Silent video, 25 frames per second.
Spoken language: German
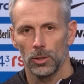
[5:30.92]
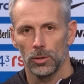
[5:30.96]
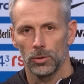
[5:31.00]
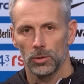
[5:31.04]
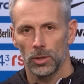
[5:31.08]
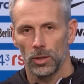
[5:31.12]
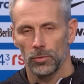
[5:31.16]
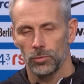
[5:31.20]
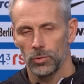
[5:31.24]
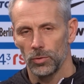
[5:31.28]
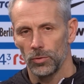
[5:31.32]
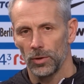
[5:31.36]

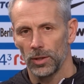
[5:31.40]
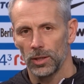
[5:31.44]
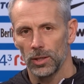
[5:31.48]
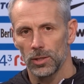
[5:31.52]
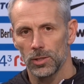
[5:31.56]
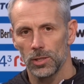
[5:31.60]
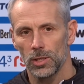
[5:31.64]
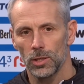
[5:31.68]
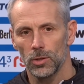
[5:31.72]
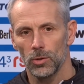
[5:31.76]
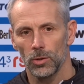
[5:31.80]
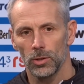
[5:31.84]
Dafür war der
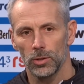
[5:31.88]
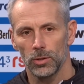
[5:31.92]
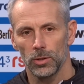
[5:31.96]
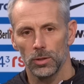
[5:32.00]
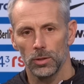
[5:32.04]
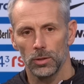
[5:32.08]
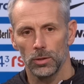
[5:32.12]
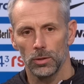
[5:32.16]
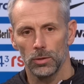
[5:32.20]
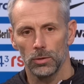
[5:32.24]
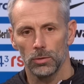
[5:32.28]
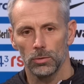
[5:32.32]
Sieg
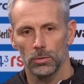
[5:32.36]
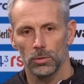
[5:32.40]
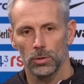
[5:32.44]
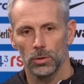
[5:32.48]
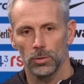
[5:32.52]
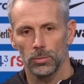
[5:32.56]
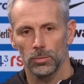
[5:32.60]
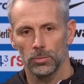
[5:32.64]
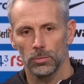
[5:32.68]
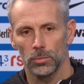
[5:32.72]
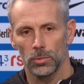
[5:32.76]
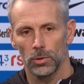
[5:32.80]
heute
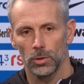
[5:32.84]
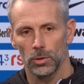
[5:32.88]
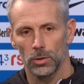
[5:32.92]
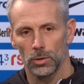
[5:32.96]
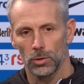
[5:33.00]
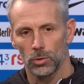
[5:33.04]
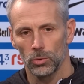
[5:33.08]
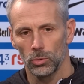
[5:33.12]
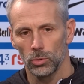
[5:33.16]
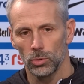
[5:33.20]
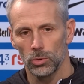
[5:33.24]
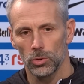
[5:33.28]
ähm, äh,
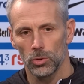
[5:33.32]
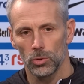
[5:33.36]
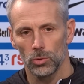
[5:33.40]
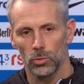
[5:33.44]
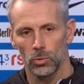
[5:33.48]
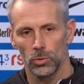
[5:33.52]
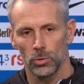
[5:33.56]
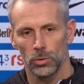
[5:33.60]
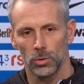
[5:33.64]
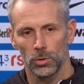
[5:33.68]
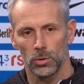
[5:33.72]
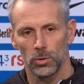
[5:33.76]
gut
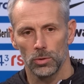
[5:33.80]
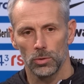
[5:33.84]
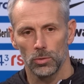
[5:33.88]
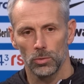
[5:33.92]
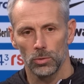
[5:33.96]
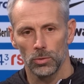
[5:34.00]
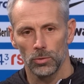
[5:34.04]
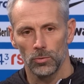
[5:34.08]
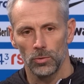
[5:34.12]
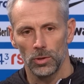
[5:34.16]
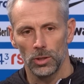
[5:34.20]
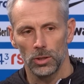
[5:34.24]
und,
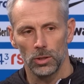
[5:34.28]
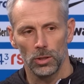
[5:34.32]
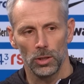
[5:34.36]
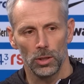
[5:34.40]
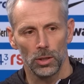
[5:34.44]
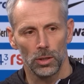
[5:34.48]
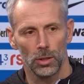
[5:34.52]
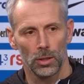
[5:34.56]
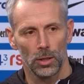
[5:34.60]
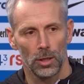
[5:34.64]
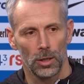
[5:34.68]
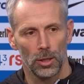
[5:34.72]
und
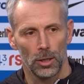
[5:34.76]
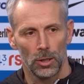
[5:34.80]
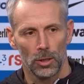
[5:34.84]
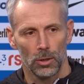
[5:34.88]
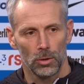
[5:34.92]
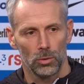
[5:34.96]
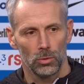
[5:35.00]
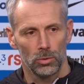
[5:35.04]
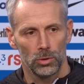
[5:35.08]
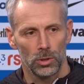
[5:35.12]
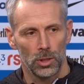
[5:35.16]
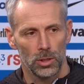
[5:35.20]
wichtig.
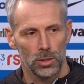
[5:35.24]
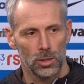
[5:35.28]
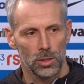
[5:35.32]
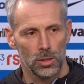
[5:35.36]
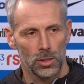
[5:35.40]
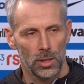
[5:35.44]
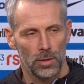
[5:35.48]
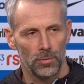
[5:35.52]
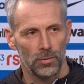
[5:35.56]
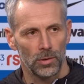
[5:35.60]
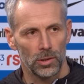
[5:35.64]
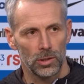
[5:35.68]
Und jetzt
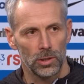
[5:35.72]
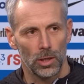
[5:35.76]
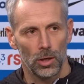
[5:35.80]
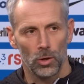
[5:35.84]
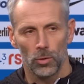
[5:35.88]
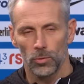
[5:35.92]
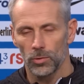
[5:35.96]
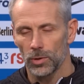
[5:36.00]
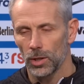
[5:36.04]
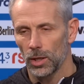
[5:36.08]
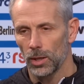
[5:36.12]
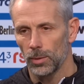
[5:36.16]
ist einfach die
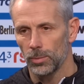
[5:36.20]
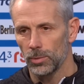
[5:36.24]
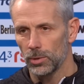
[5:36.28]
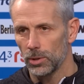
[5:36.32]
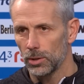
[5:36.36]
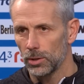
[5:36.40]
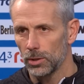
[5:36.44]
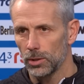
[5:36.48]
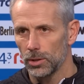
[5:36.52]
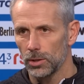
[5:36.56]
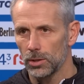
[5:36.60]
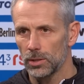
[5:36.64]

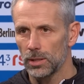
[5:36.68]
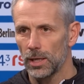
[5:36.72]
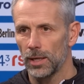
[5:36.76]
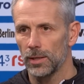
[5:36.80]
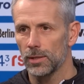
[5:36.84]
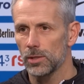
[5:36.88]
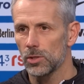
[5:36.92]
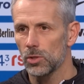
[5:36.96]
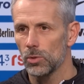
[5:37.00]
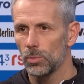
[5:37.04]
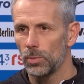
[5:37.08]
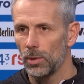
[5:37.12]
Aufgabe,
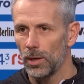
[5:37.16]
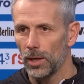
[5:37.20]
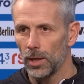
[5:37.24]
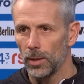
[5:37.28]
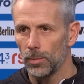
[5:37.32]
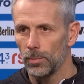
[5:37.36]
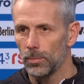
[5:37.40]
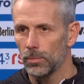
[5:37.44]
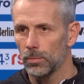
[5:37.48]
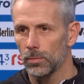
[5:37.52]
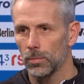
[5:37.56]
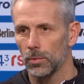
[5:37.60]
dran zu
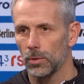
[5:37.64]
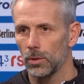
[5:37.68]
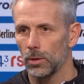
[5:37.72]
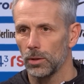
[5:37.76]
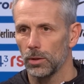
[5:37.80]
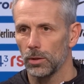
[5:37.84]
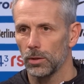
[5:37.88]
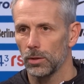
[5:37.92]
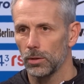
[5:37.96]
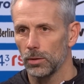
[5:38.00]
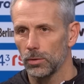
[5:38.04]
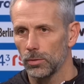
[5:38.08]
bleiben.
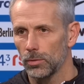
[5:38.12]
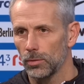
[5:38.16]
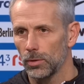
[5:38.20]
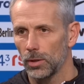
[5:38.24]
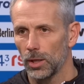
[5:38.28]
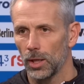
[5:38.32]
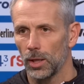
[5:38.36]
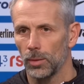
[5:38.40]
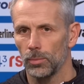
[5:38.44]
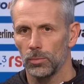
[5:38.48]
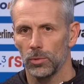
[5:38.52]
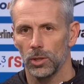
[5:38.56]
Äh, wir
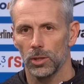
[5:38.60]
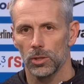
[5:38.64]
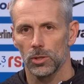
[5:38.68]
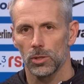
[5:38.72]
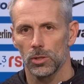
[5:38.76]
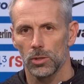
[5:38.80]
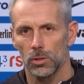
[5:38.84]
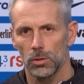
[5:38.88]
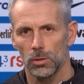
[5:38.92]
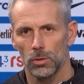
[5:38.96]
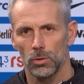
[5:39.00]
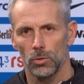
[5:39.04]
haben
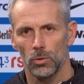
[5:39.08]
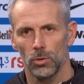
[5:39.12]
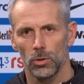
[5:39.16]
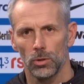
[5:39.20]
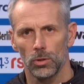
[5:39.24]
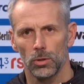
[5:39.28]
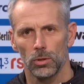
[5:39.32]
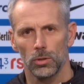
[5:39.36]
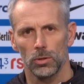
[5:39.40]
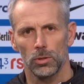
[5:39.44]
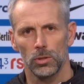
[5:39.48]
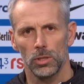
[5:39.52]
jetzt
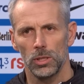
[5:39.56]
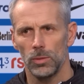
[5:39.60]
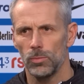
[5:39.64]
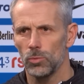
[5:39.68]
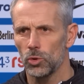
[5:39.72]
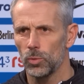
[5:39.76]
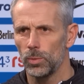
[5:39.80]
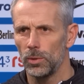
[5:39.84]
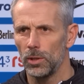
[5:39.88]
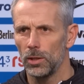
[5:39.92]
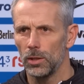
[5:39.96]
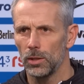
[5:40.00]
noch sieben
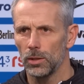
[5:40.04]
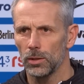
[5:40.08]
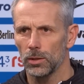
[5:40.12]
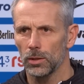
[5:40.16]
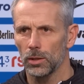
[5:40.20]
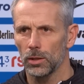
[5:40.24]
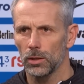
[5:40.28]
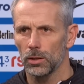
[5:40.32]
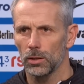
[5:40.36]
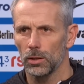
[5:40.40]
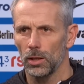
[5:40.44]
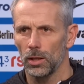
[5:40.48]
Spiele,
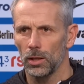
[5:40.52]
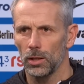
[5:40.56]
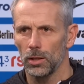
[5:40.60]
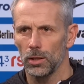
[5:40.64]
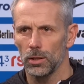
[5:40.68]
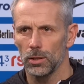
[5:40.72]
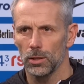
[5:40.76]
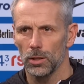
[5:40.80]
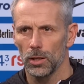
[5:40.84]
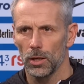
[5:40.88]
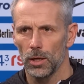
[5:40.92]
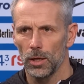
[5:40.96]
denke
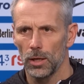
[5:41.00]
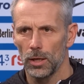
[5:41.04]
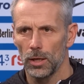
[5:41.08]
ich,